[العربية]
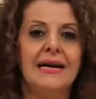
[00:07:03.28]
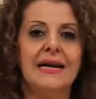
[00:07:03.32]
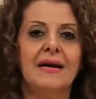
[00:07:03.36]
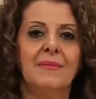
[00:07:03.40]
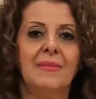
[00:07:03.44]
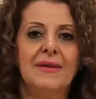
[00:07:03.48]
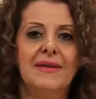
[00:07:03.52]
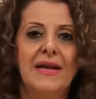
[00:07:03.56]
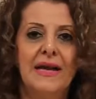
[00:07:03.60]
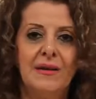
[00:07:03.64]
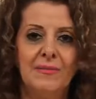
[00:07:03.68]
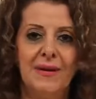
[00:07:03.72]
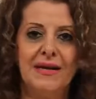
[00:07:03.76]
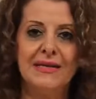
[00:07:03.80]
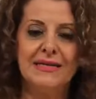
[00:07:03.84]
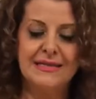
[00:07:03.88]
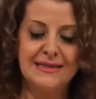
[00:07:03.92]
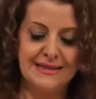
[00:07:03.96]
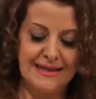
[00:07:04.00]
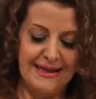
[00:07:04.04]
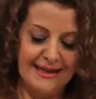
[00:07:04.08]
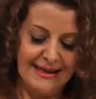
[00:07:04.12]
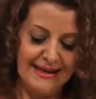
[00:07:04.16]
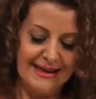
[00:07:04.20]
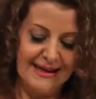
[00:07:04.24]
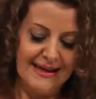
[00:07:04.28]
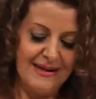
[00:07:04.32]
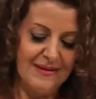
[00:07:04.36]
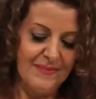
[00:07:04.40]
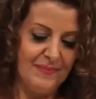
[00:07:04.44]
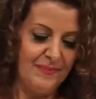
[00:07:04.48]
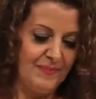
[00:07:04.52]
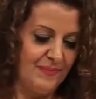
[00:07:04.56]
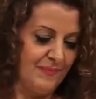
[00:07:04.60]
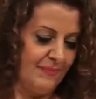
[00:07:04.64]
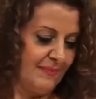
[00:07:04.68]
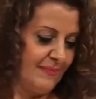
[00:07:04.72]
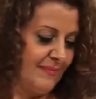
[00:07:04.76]
هلا بدل ما نستنى
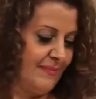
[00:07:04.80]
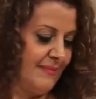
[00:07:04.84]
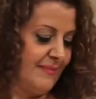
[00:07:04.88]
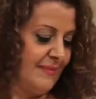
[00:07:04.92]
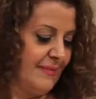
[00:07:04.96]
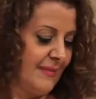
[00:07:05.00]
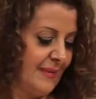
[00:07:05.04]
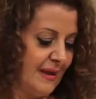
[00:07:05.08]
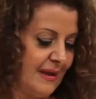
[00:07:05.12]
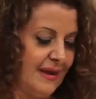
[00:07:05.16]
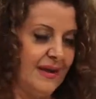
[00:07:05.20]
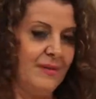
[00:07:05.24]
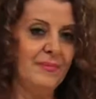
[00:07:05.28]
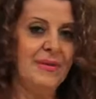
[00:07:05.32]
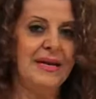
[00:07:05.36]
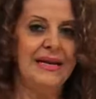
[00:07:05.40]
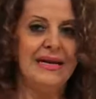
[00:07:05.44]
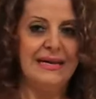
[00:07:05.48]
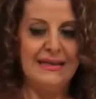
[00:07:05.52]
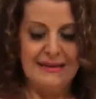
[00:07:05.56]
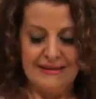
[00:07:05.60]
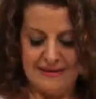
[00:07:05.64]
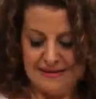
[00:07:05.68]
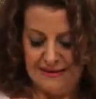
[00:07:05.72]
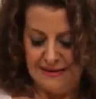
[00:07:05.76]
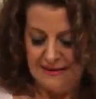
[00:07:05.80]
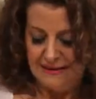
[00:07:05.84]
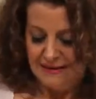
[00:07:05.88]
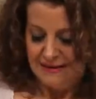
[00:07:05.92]
عملت